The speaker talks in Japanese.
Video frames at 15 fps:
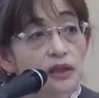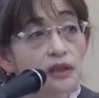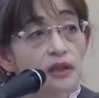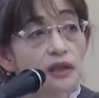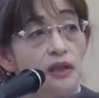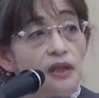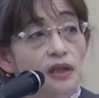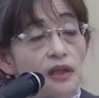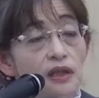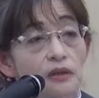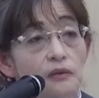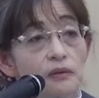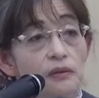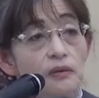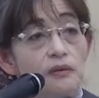えー
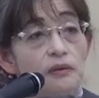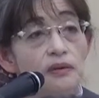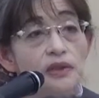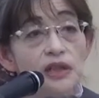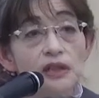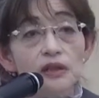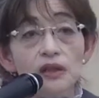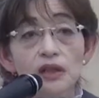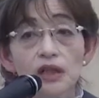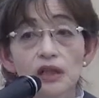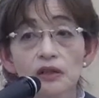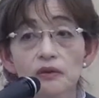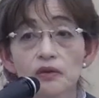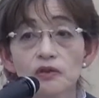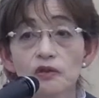と、であ
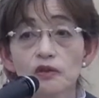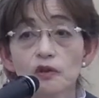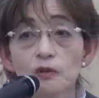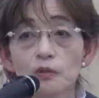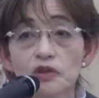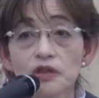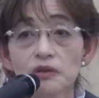のその面